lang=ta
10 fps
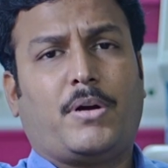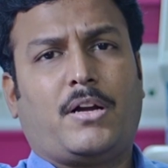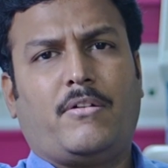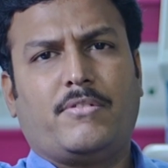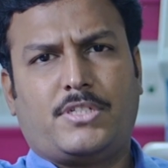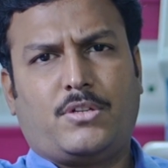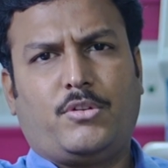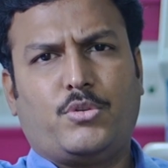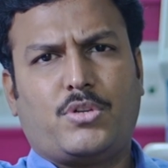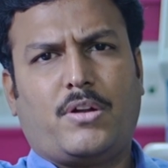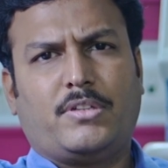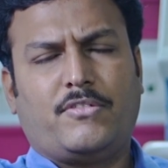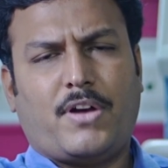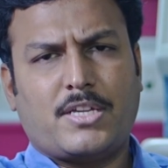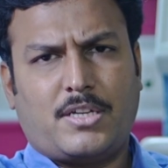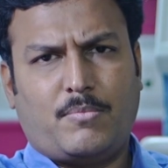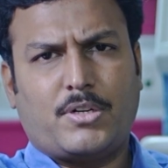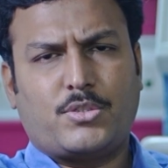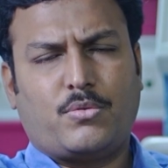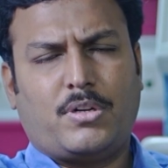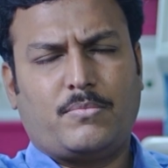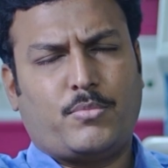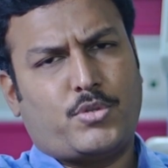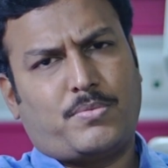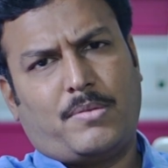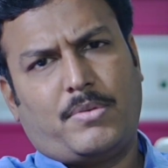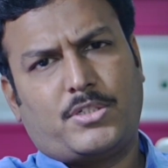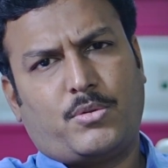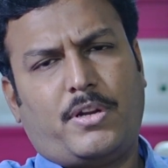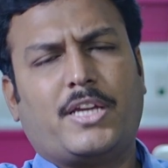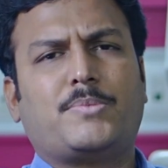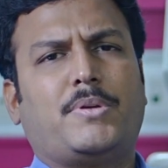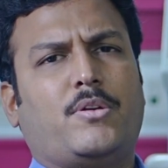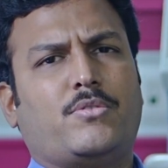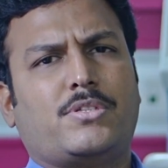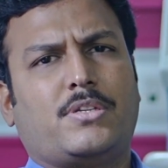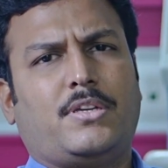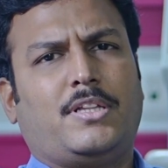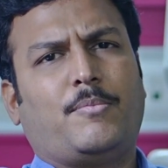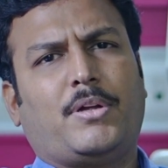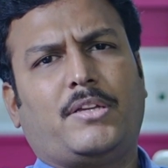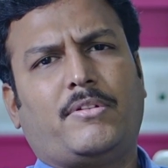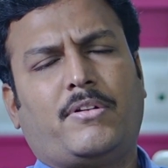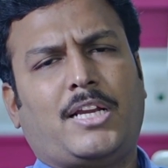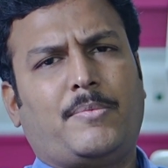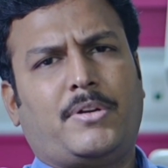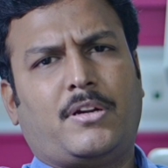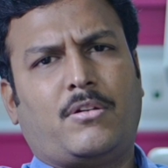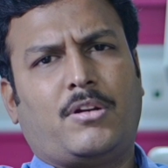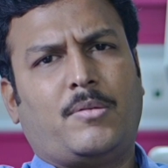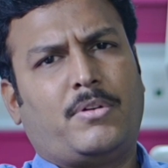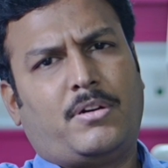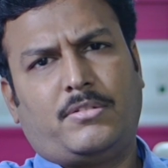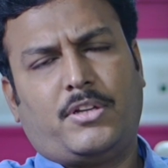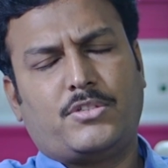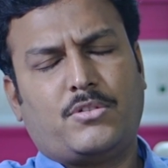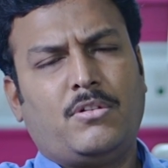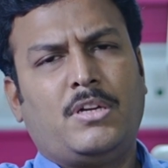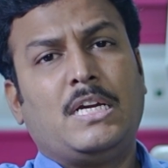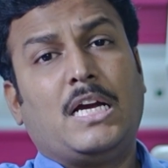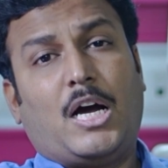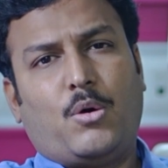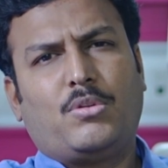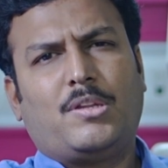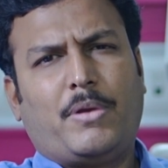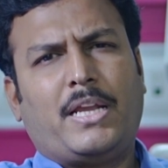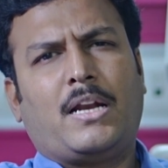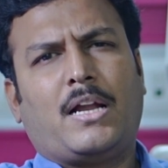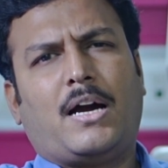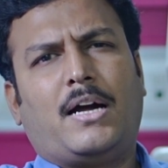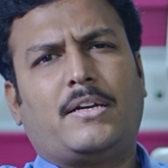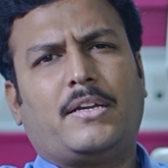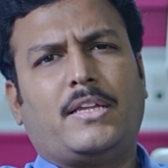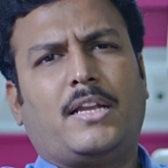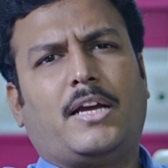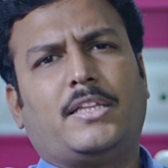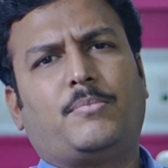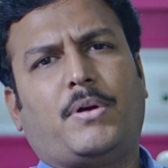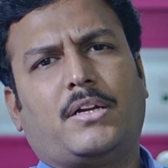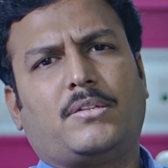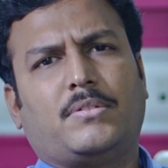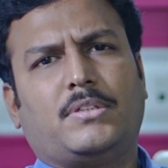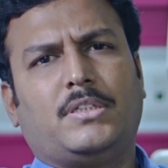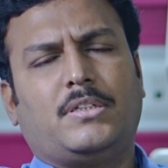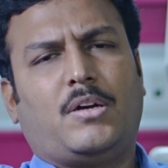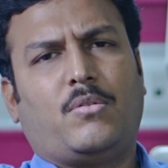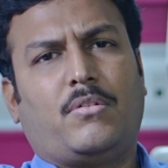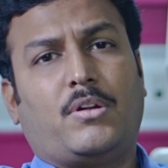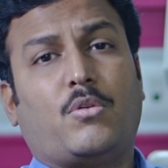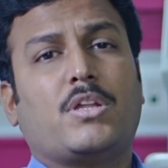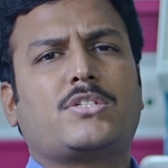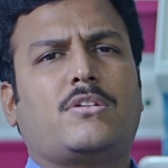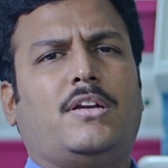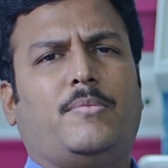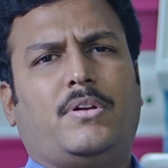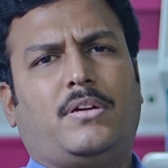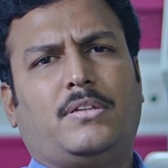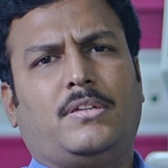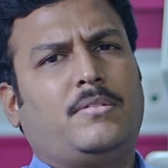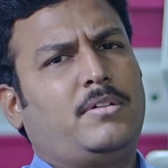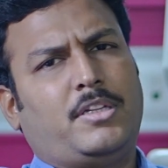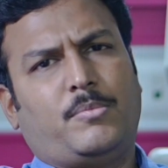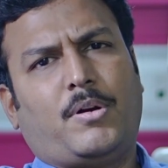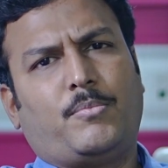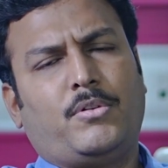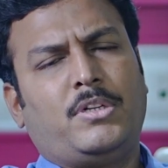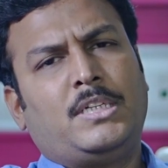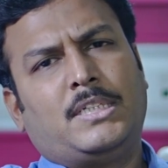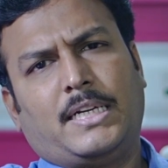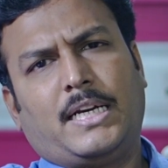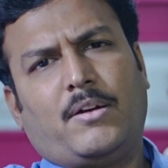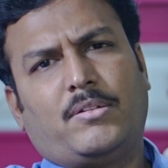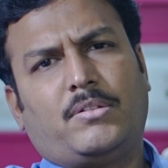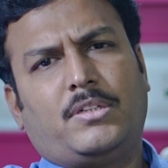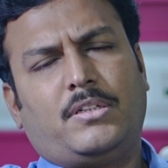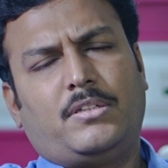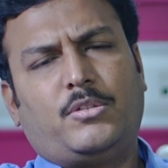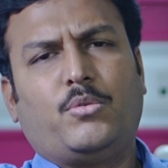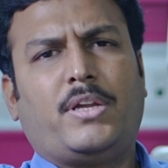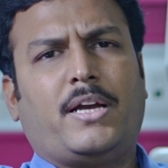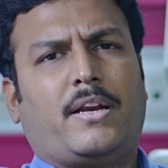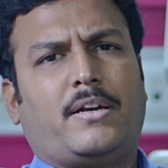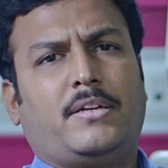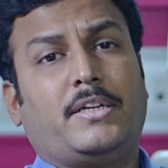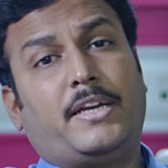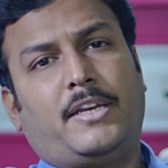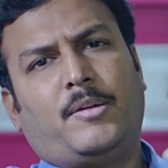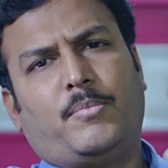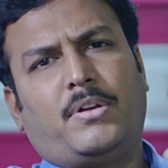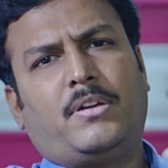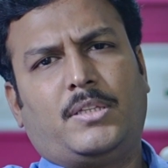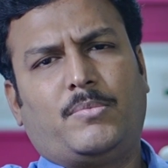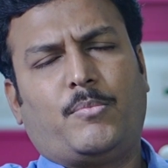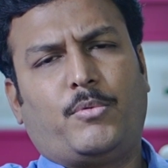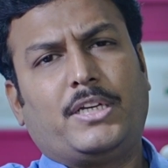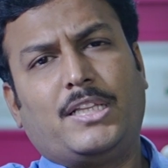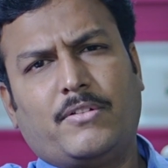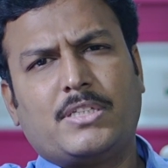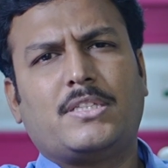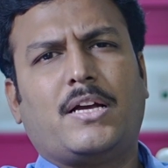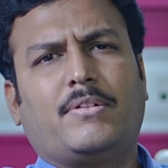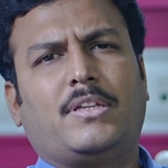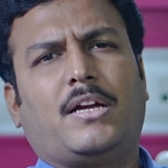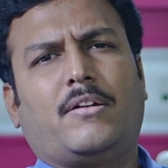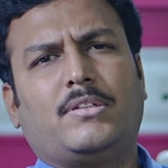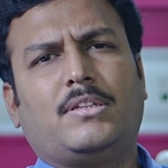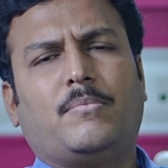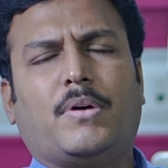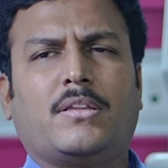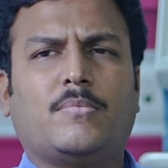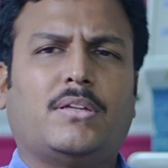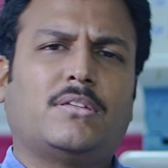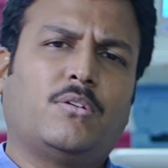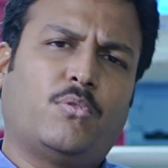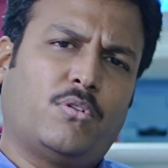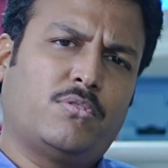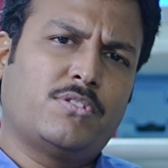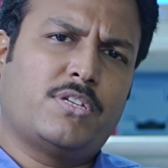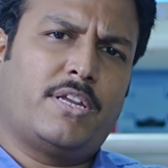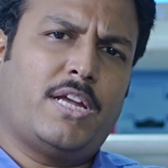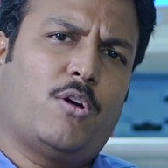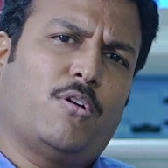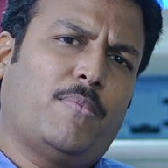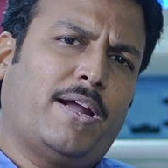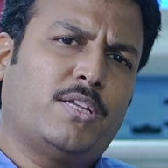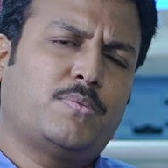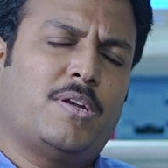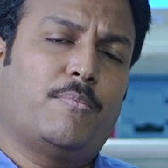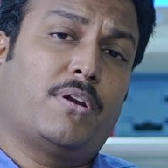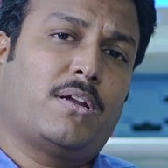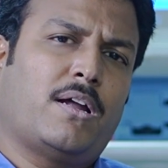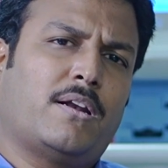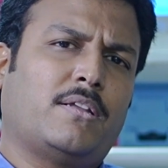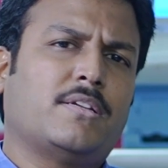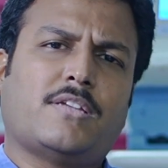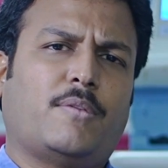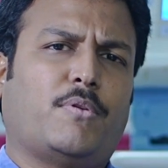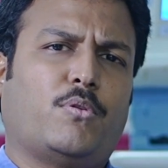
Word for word: பக்காவாக வச்சுக்கணும் யூஸ்வலாக வந்து ஃபாஸ்டிங் ப்ளட் சுகர் போஸ்ட் பிளான் பிளட் சுகர் ஹெச்பிஏஒன்சி இதை பார்த்தாவே அவங்க டயபெட்டிக் கண்ட்ரோல் எப்படி இருக்குன்னு தெரிஞ்சிடும் அவங்களது மெயினாக நாங்கள் ஹார்ட் ரீதியாக நாங்கள் எதிர்பார்க்குறது வந்து அவங்களோட கொலஸ்ட்ரால் எப்படி இருக்குதுன்னு எதிர்பார்ப்போம் ரெண்டாவது வந்து யூரியா கிராட்டின் கிட்னி எப்படி இருக்குன்னு எதிர்பார்ப்போம் இதை வச்சு தான் வந்து நாங்கள் வந்து மருந்து மாத்திரைகள் கொடுக்குறதும் சரி அவங்க மேனேஜ்மெண்ட் எப்படி இருக்காங்கன்றது டிசைட்